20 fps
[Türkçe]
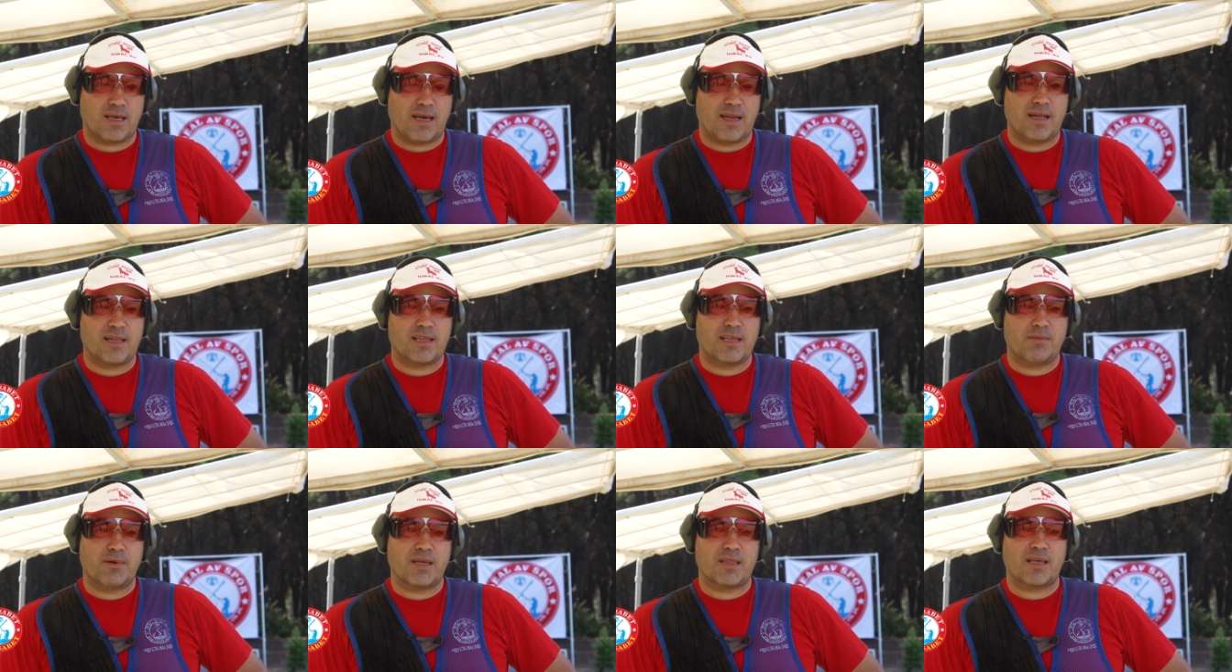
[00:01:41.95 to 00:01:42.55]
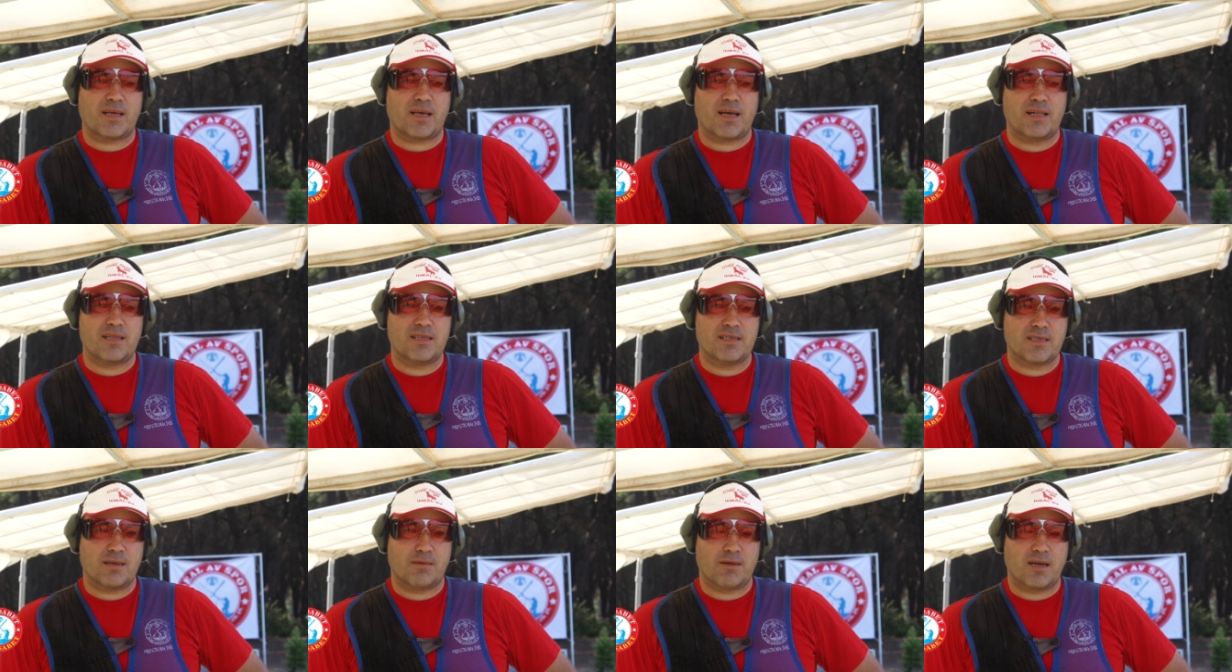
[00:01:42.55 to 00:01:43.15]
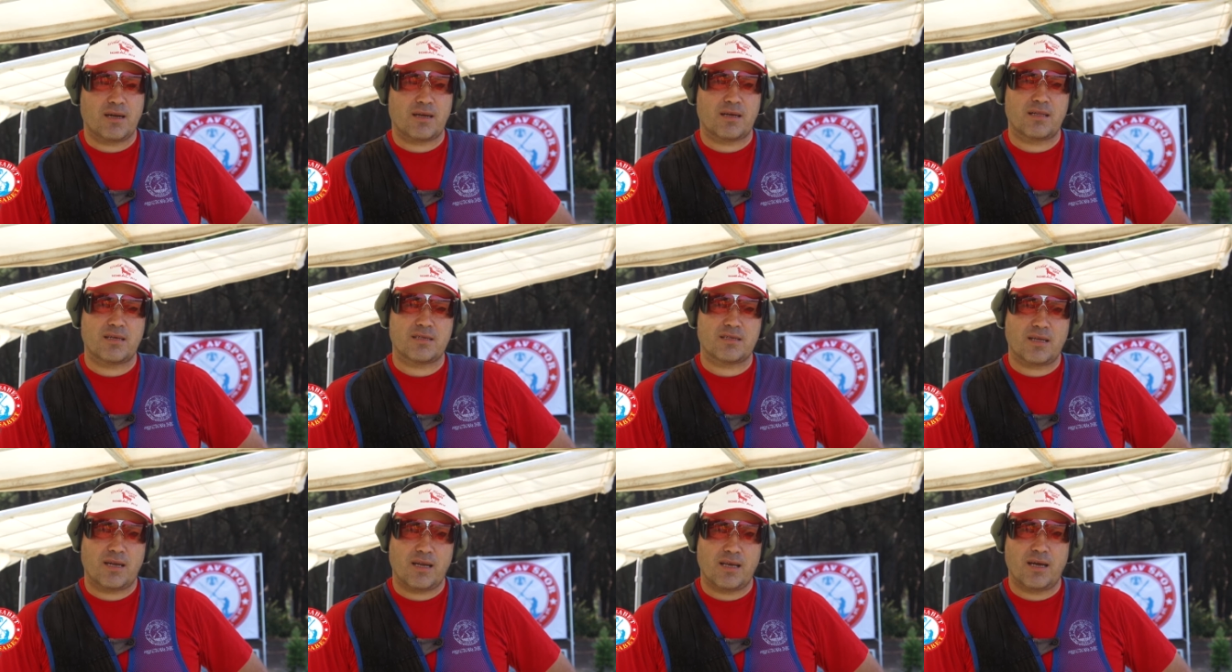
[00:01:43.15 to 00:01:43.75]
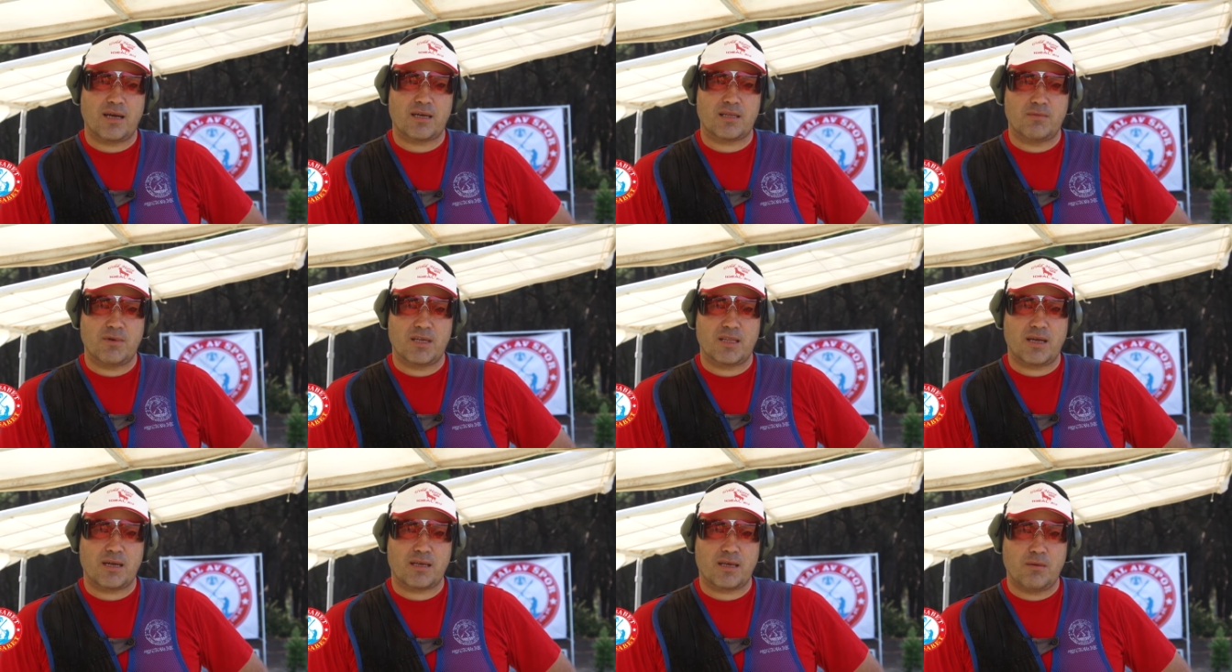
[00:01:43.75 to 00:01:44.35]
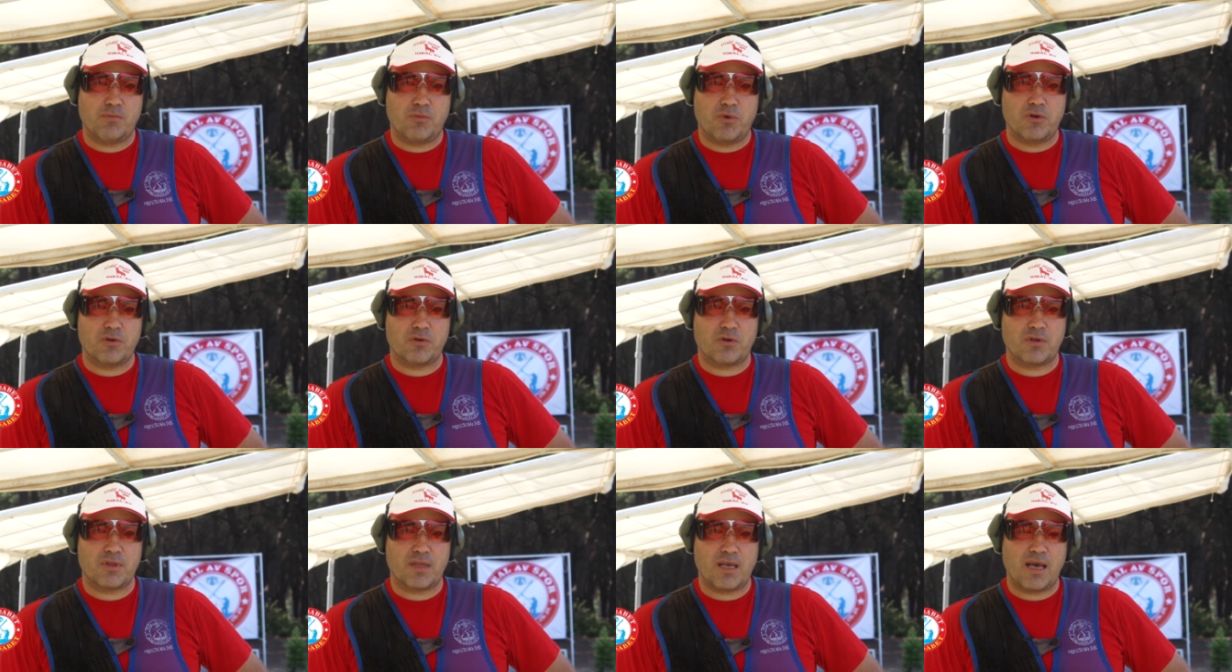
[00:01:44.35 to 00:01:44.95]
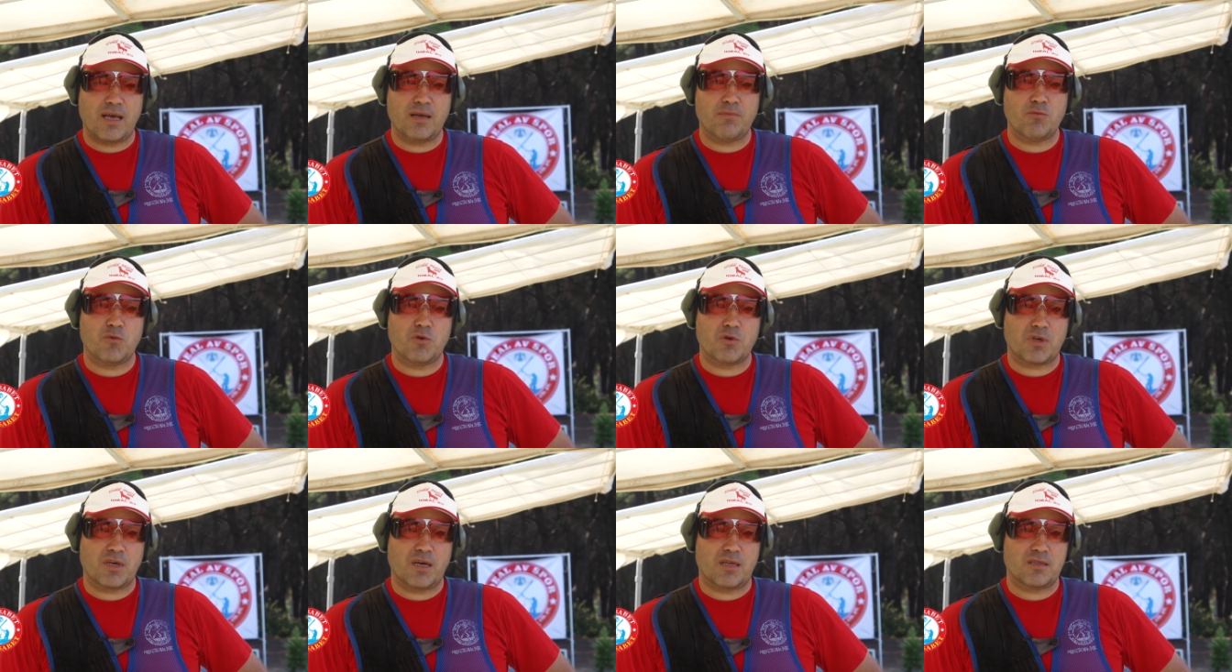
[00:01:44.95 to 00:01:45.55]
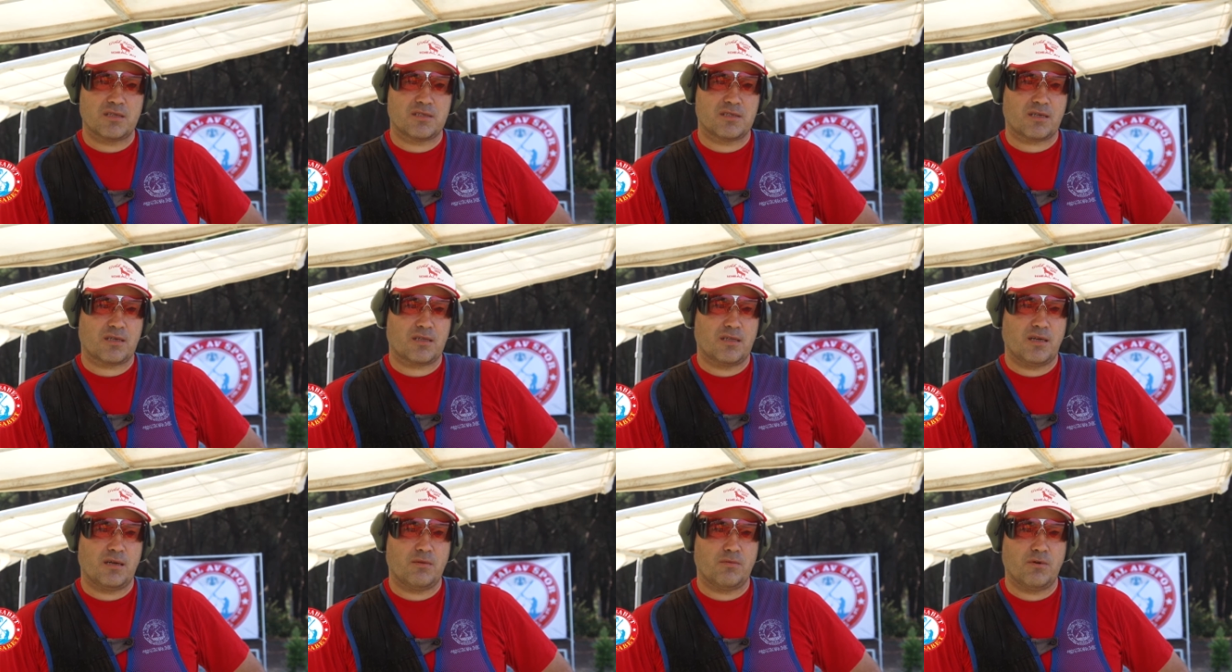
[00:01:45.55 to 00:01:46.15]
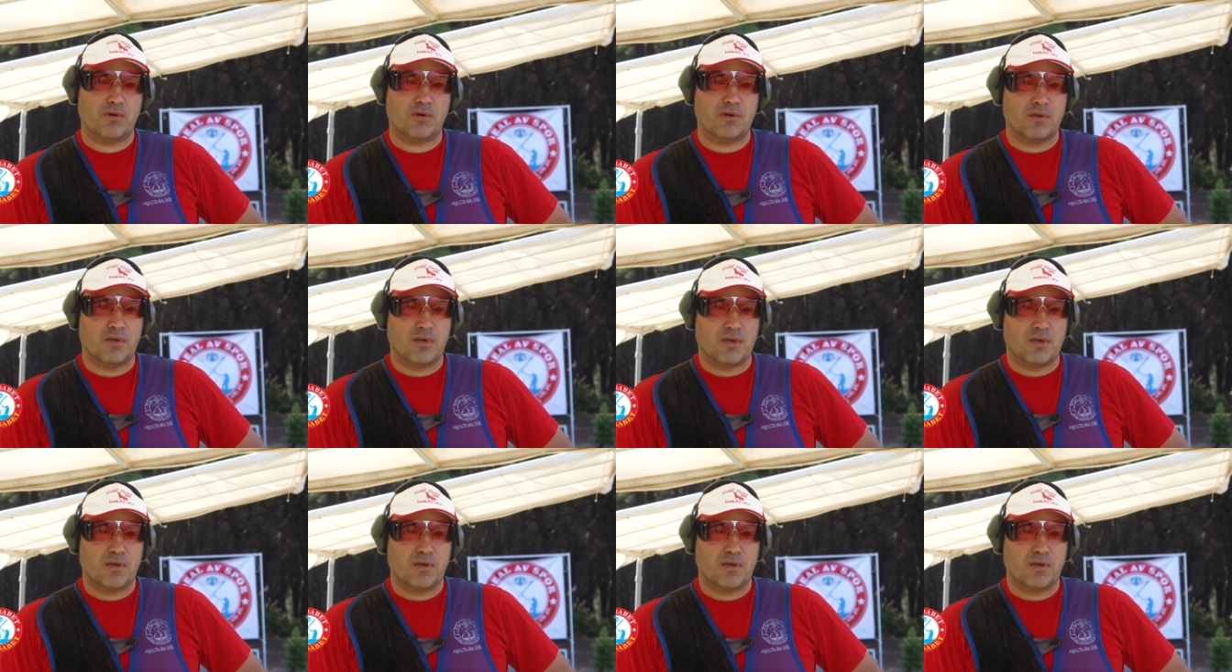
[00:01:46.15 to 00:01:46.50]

Genelde ben de geldiği zaman arkadaşlara yardım ederken poligonda en büyük yanlışlıkları bu.